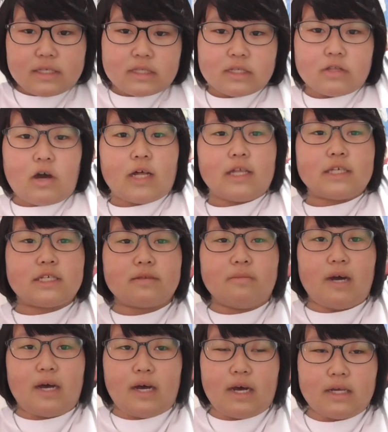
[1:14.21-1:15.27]
日の話し
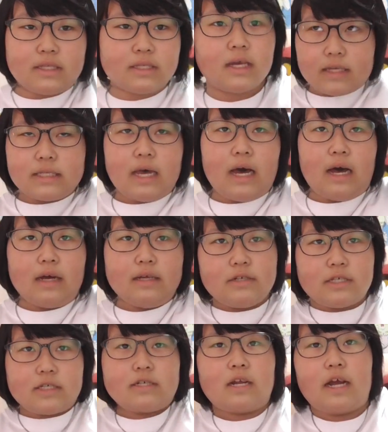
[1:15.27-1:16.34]
ます。朝
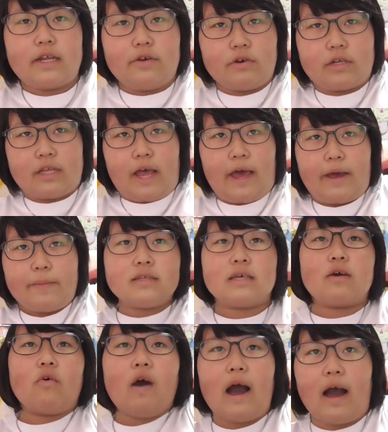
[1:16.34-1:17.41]
くじぐらいに起きて、
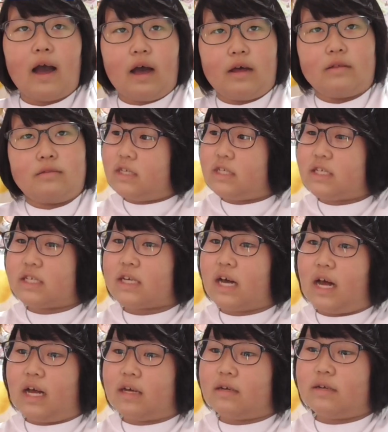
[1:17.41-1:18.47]
朝ごはん、にじ
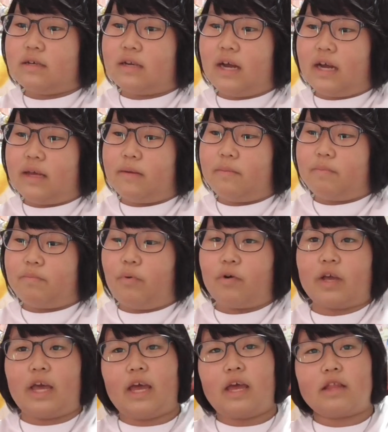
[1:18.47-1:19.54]
かんぐらい
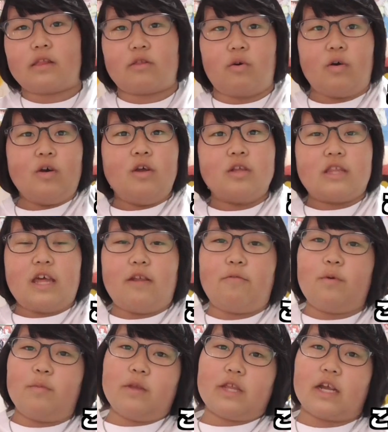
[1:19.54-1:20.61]
ポケーっと
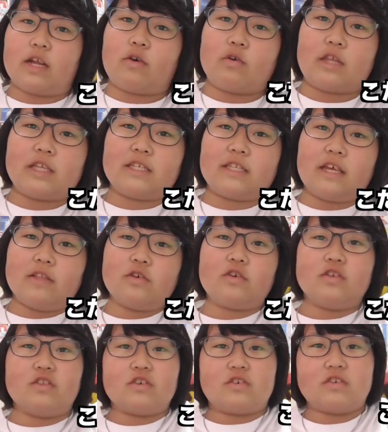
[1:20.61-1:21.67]
テレビ見たり、こたつでぬ
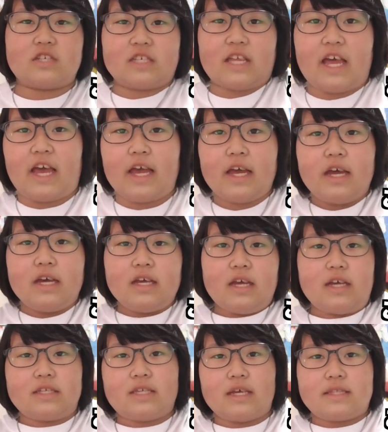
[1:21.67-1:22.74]
くぬくして、
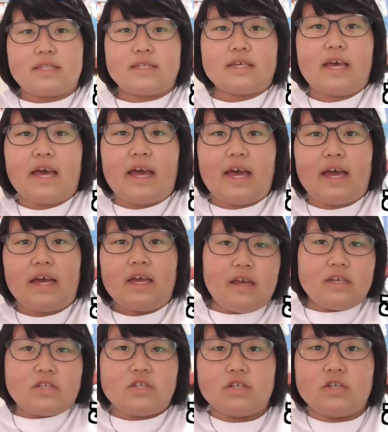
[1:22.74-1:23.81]
えー、撮影、
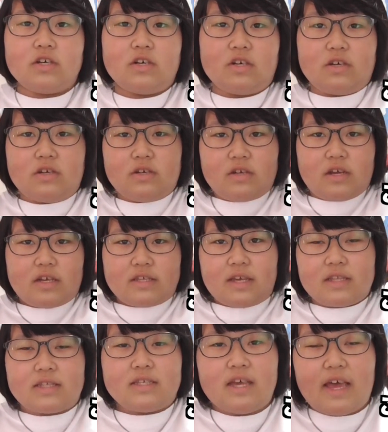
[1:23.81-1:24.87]
編集、えー、
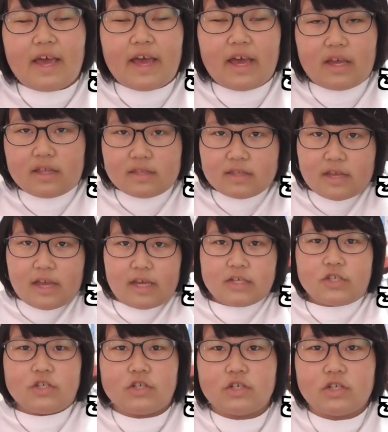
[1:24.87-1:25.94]
撮影、
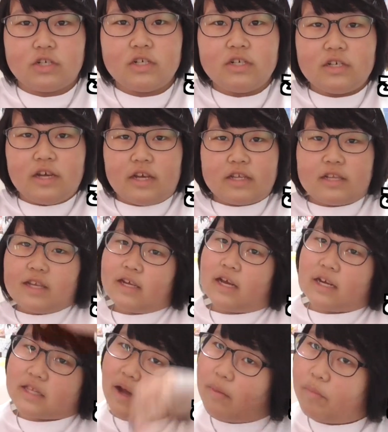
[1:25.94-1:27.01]
編集、えー、一
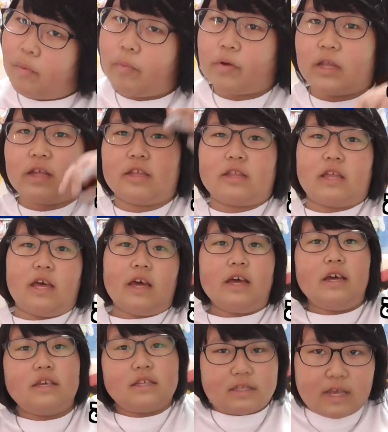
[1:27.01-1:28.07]
回タンポポ撫でて、
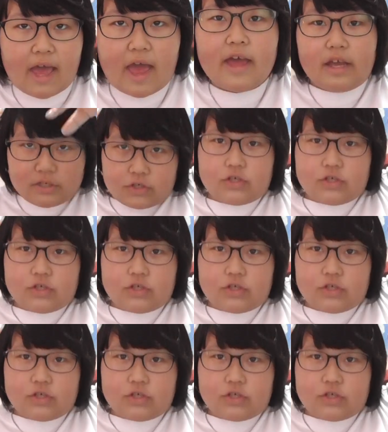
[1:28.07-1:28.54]
撮影、編